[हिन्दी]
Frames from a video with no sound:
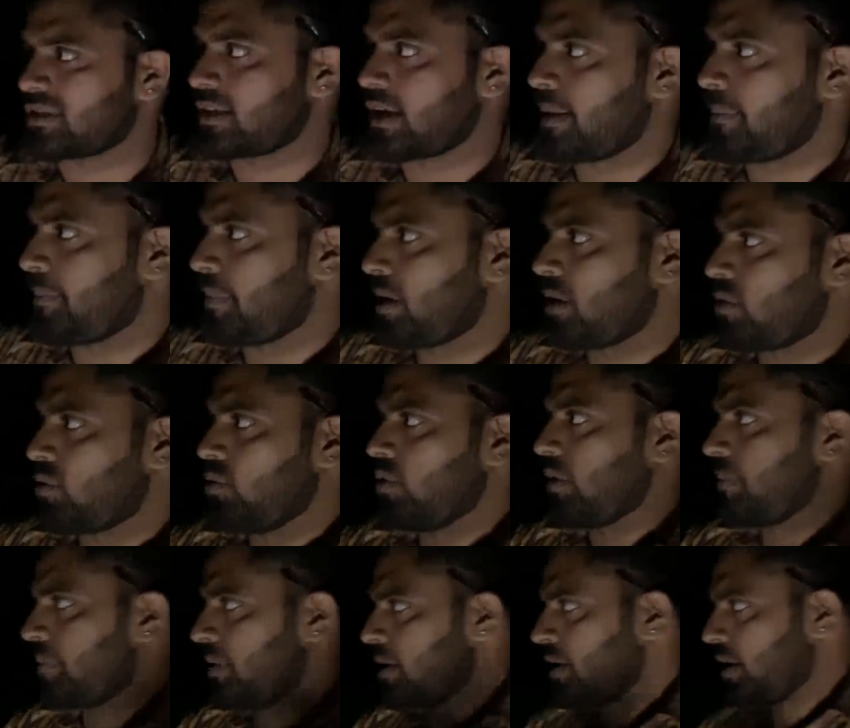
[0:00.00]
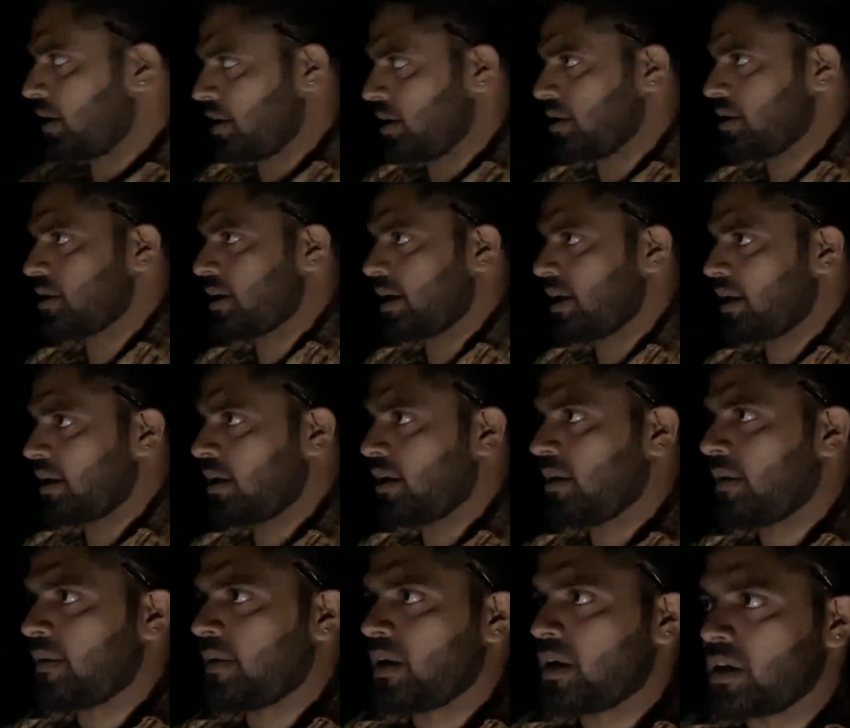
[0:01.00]
टाइम पे कुएं पे नहीं जाएगा
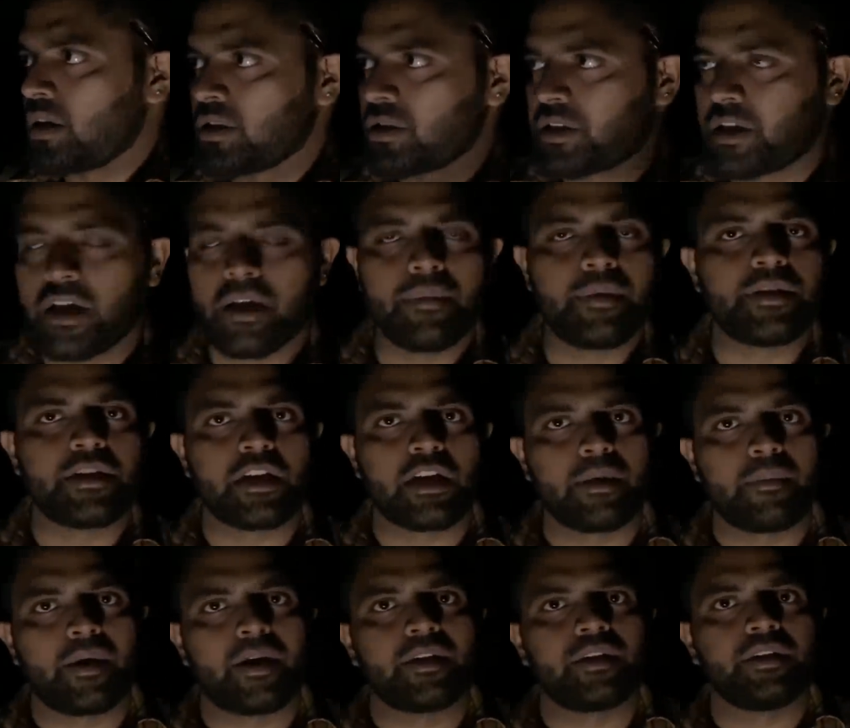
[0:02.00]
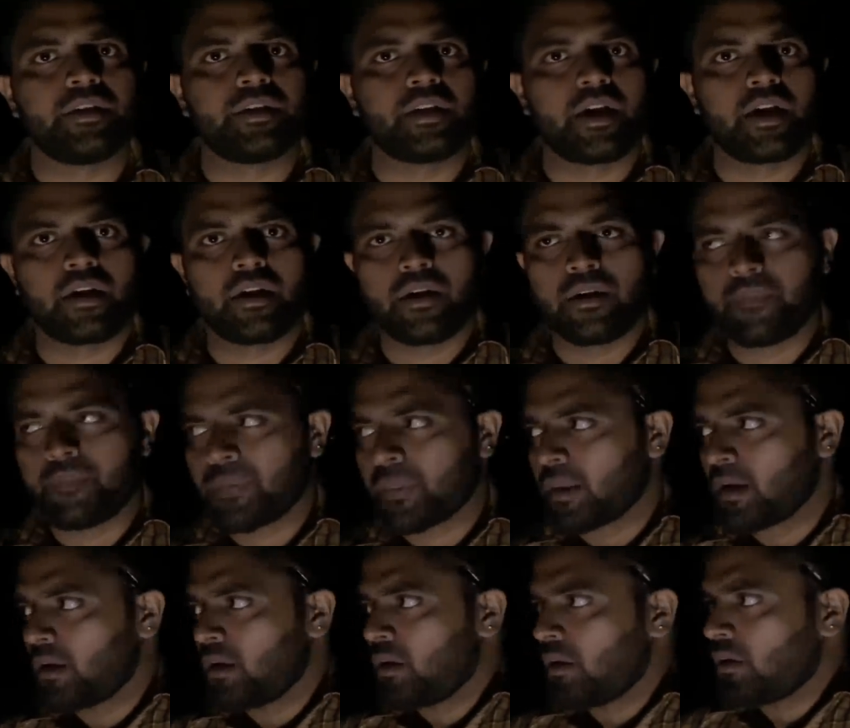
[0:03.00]
छः बजे के बाद नहीं जाएगा
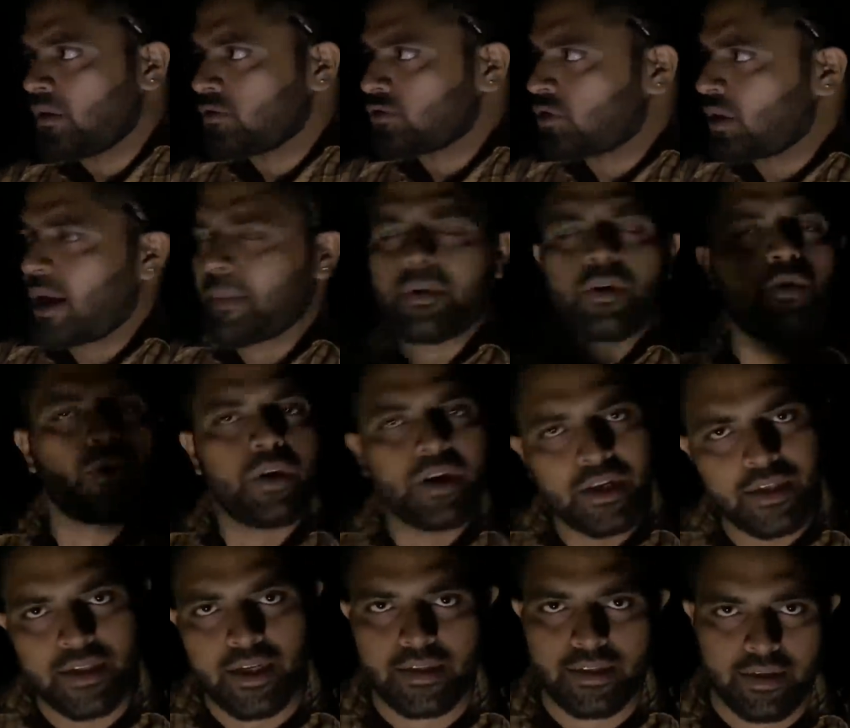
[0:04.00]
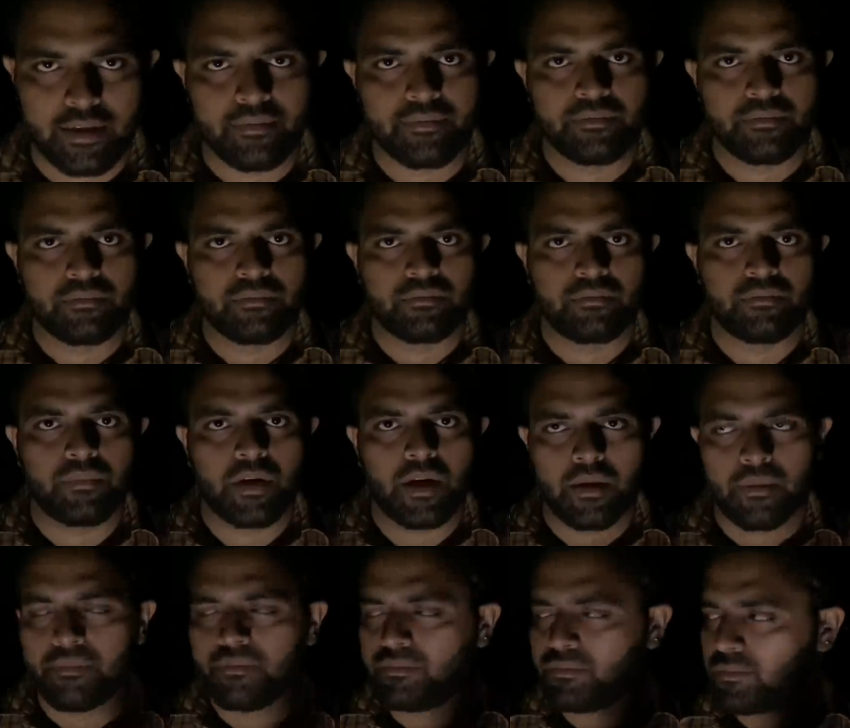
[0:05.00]
तो यहाँ पे कोई नहीं जाता
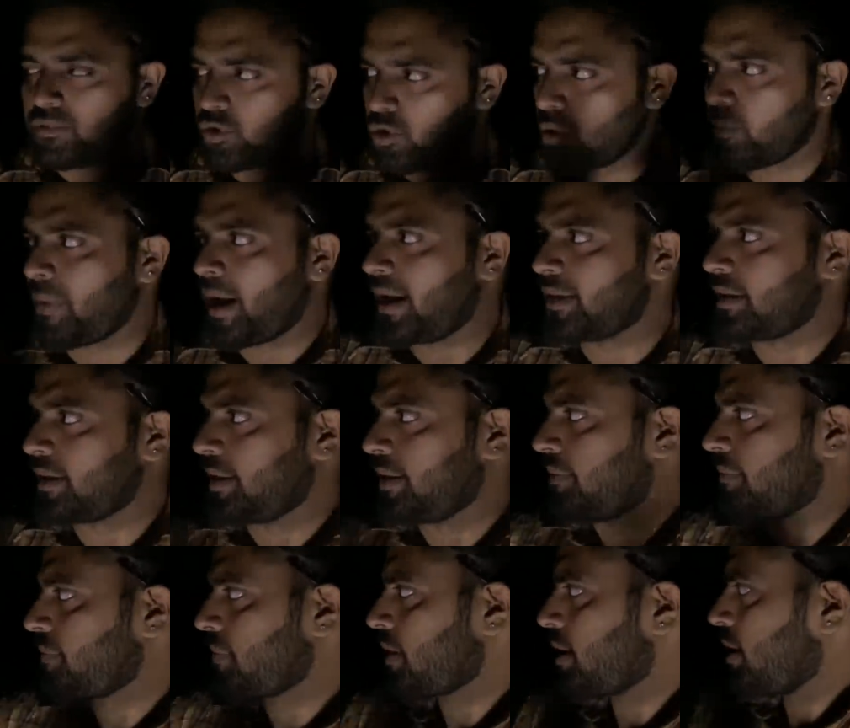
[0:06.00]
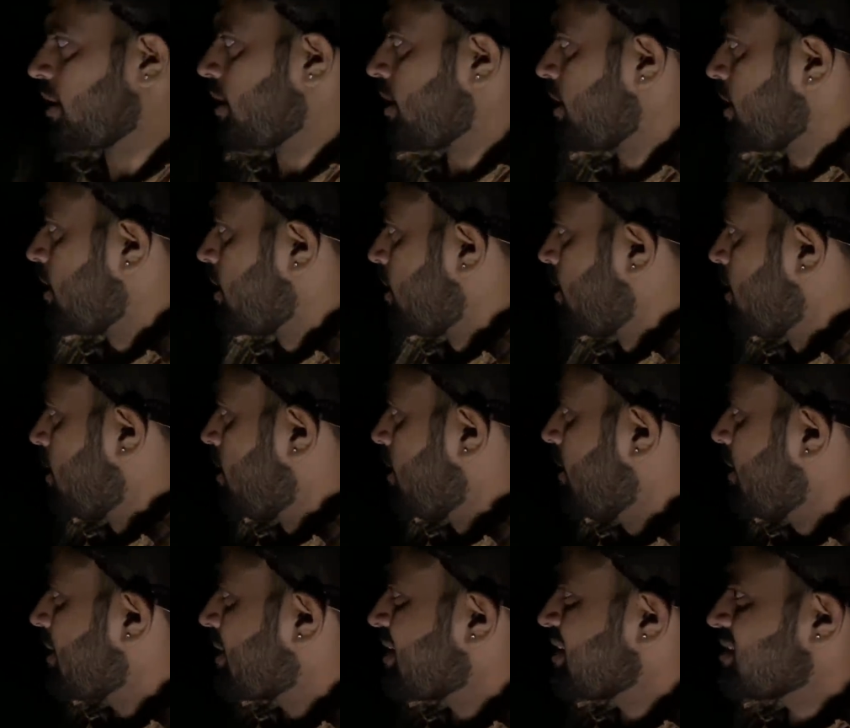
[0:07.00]
मतलब जो बात है
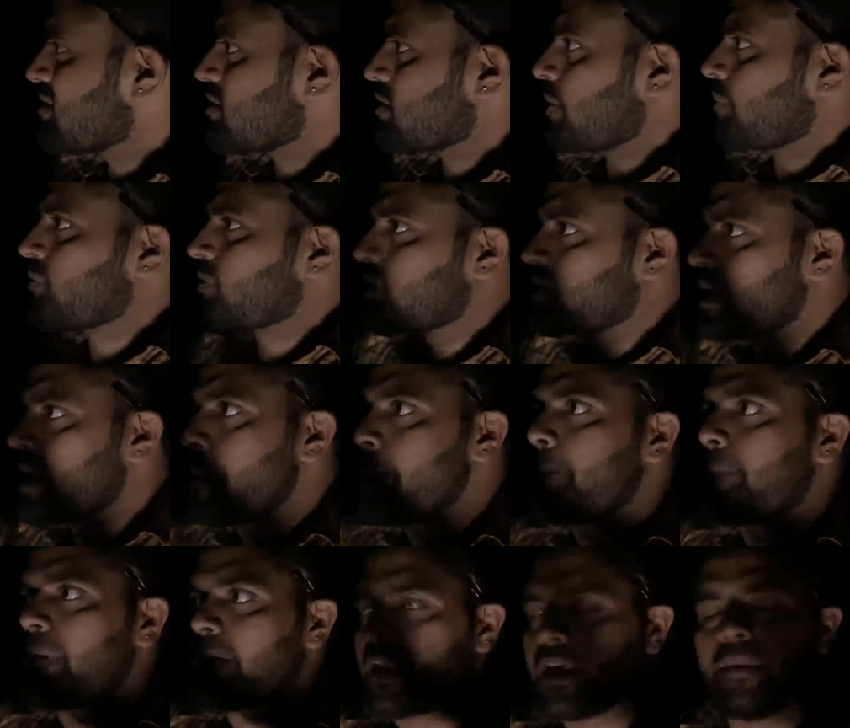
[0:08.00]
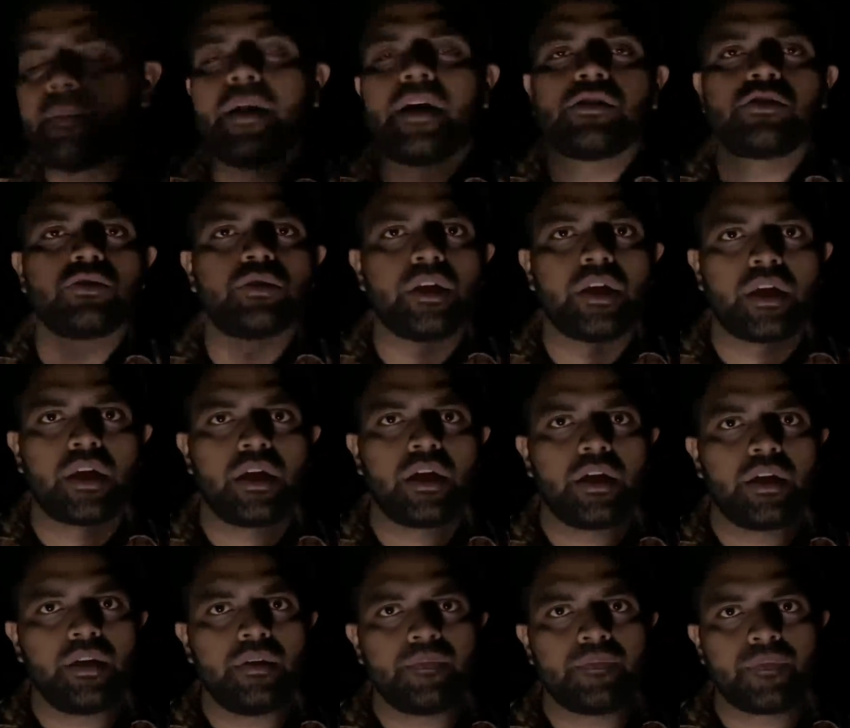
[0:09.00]
लेकिन सबसे बड़ी बात जो देखी
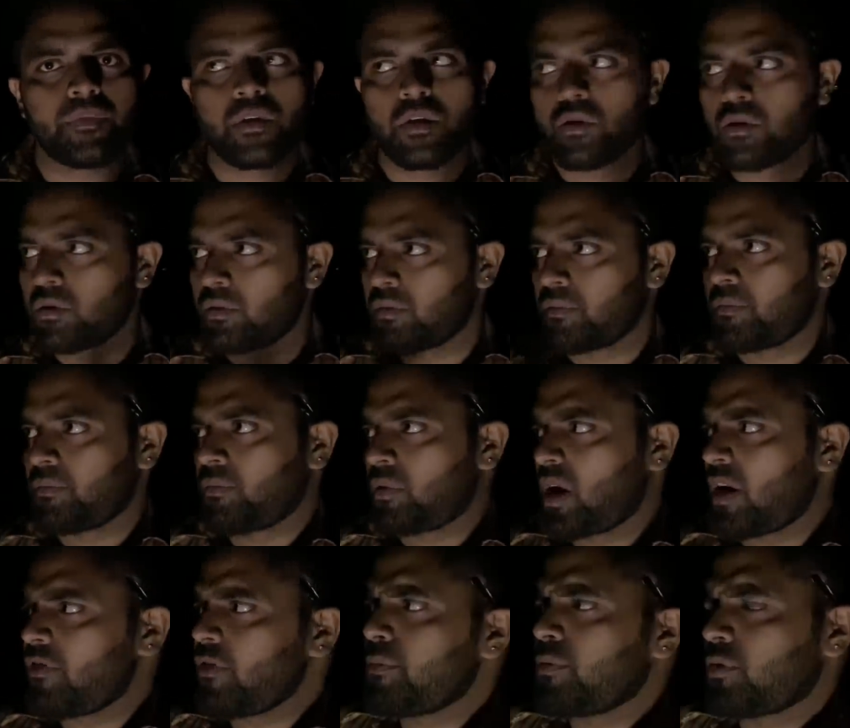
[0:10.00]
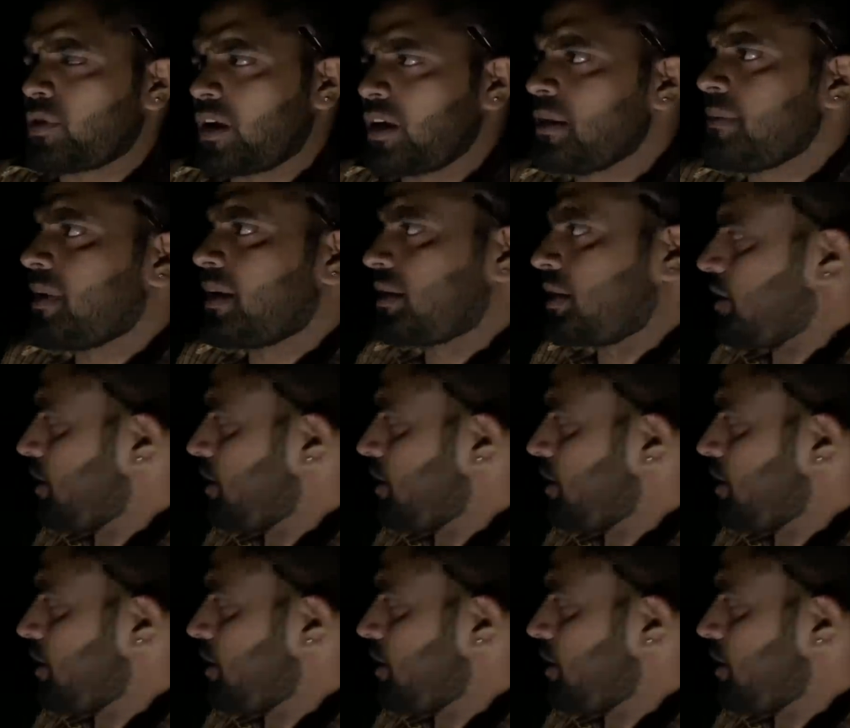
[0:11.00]
गई काफ़ी पुरानी बात है